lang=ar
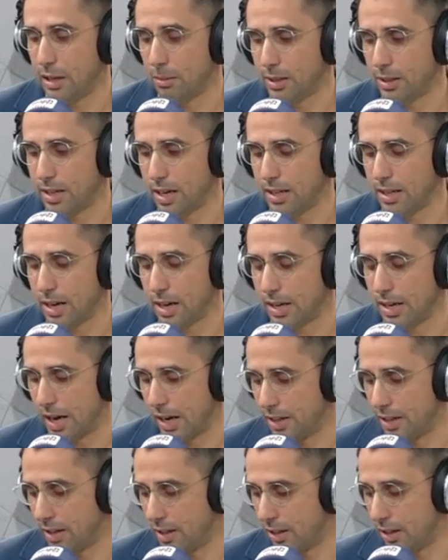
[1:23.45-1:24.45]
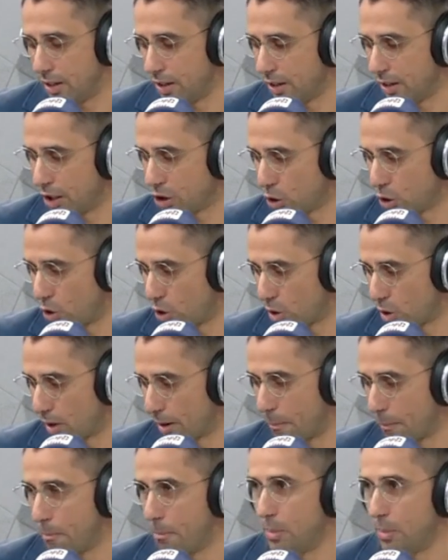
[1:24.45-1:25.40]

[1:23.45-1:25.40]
بدانا يعني نشعر